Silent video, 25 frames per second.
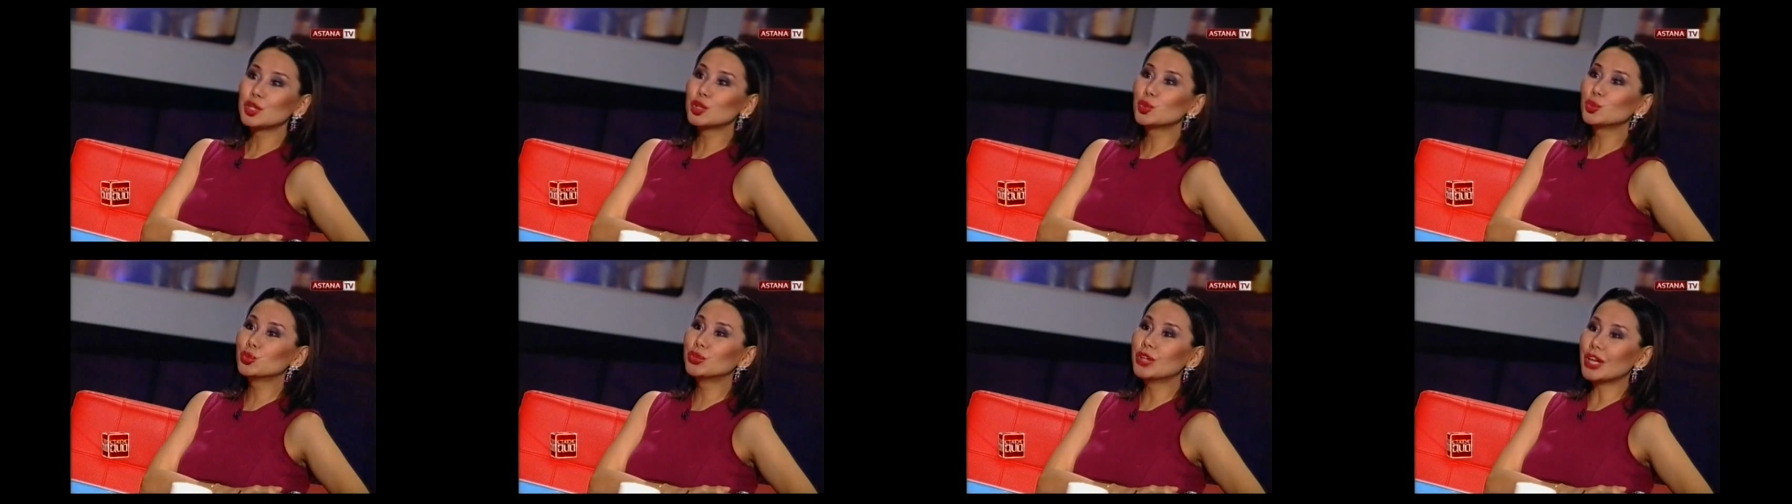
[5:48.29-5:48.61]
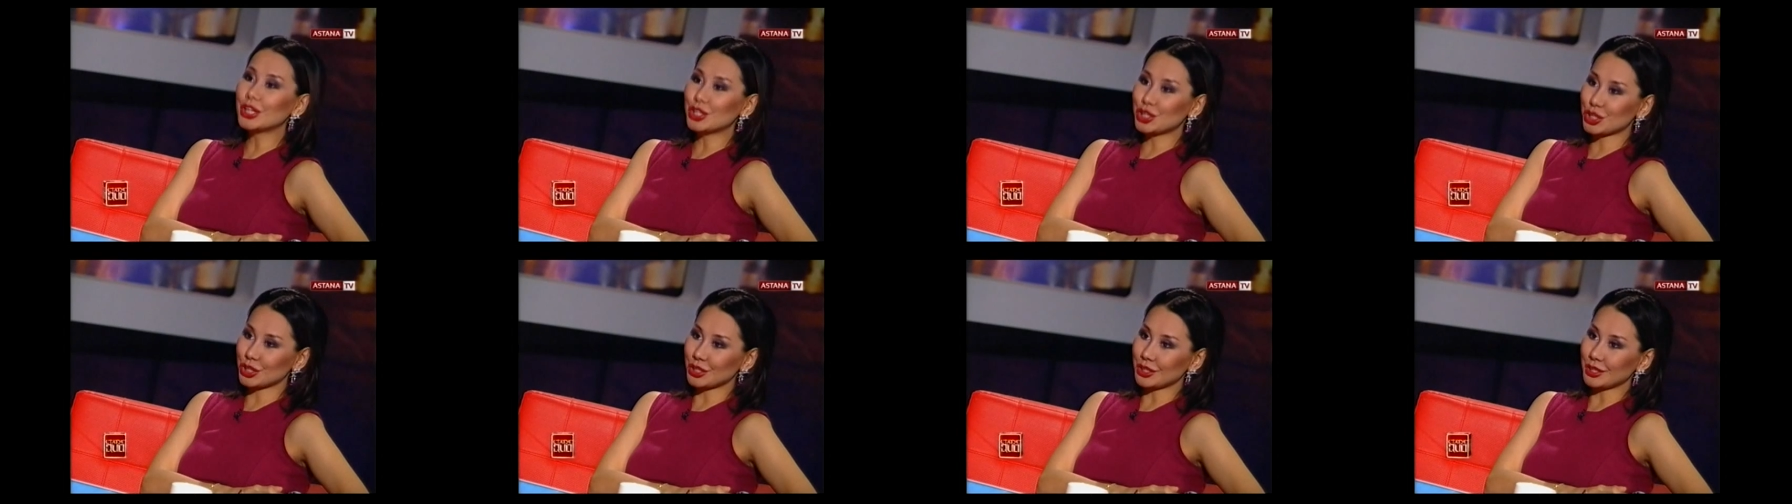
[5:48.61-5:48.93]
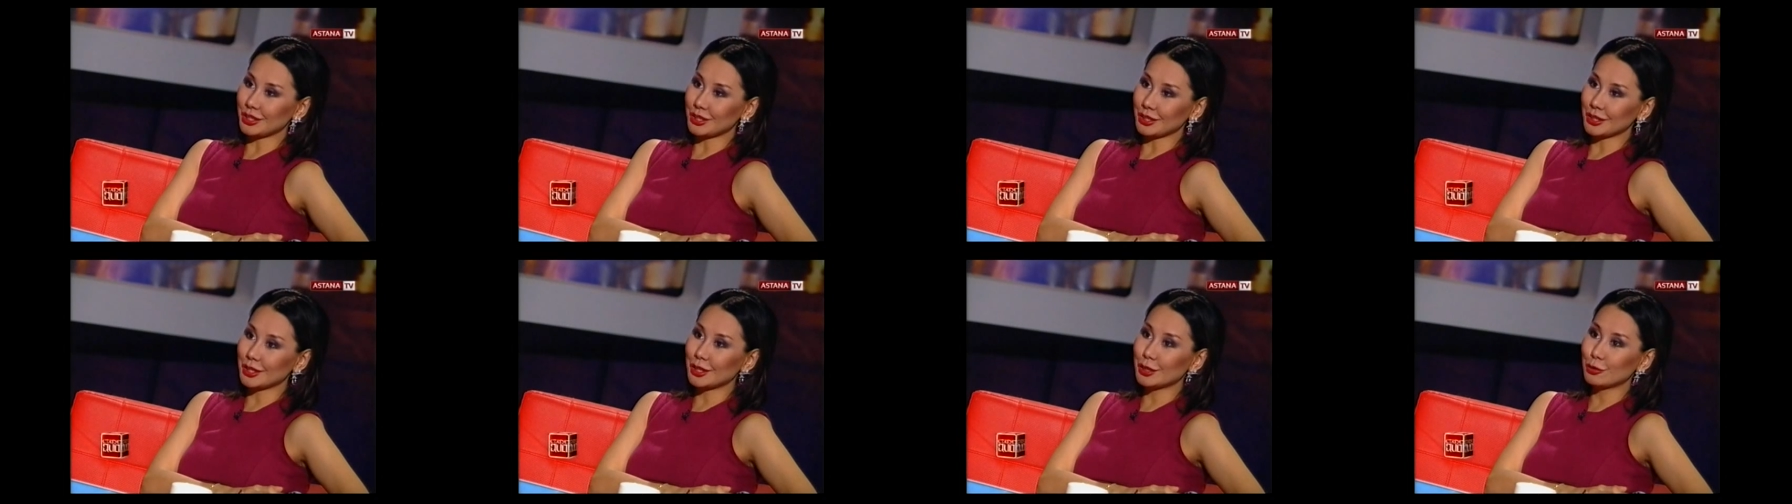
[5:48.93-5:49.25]

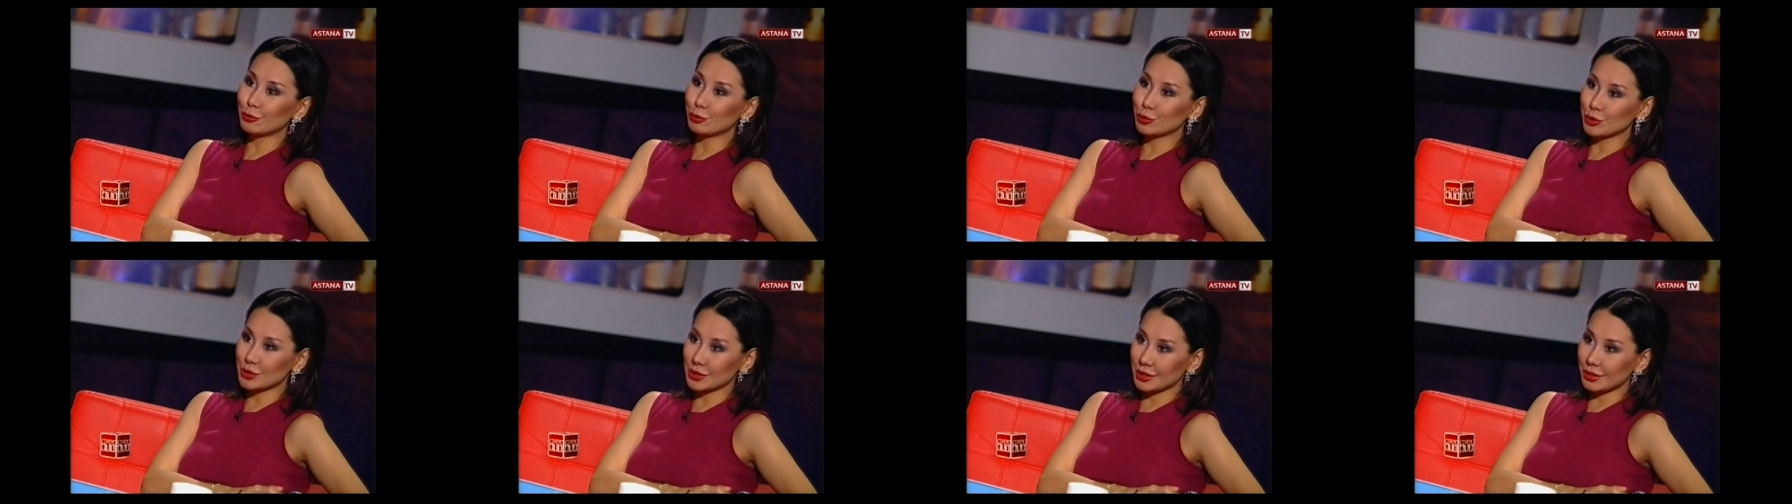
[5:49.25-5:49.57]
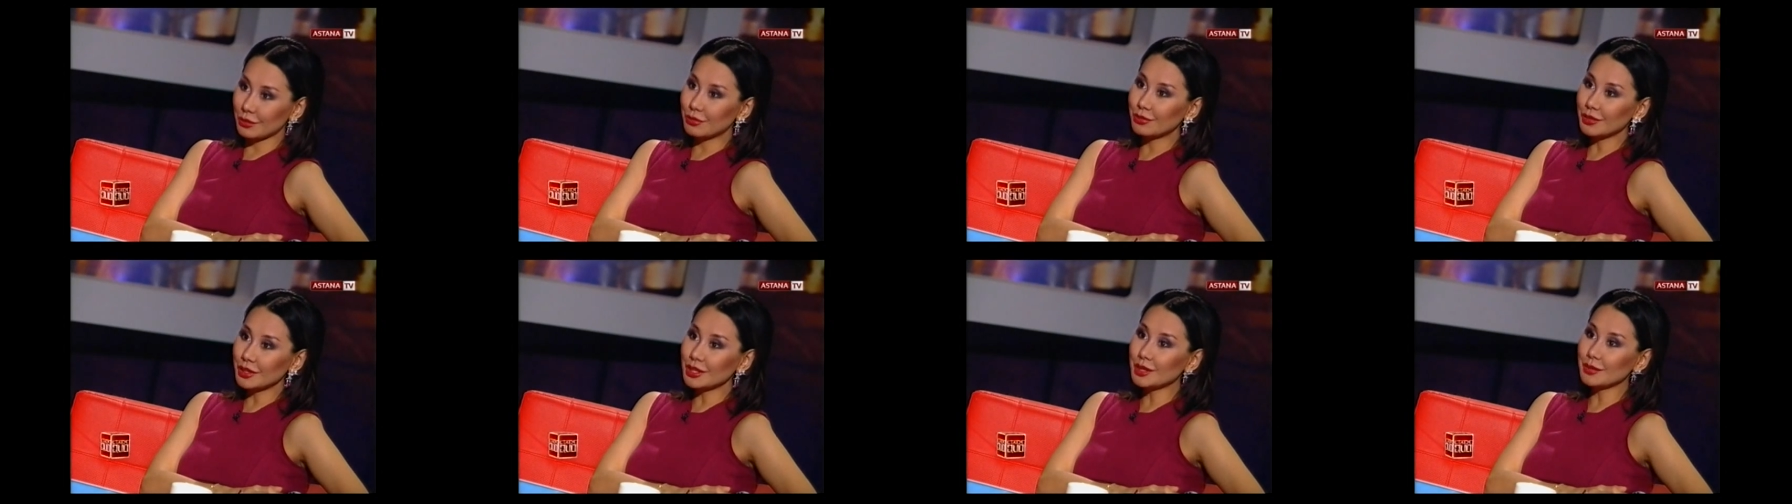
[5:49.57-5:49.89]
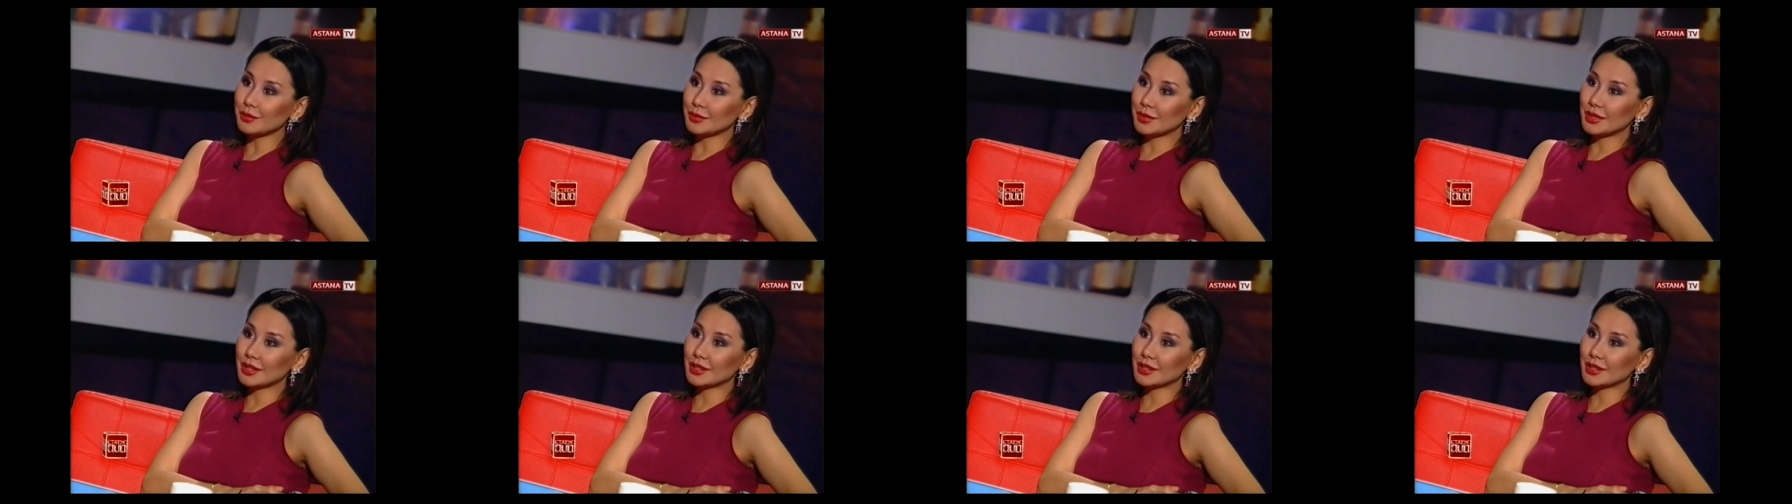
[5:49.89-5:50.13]
неудачный голливудский фильм,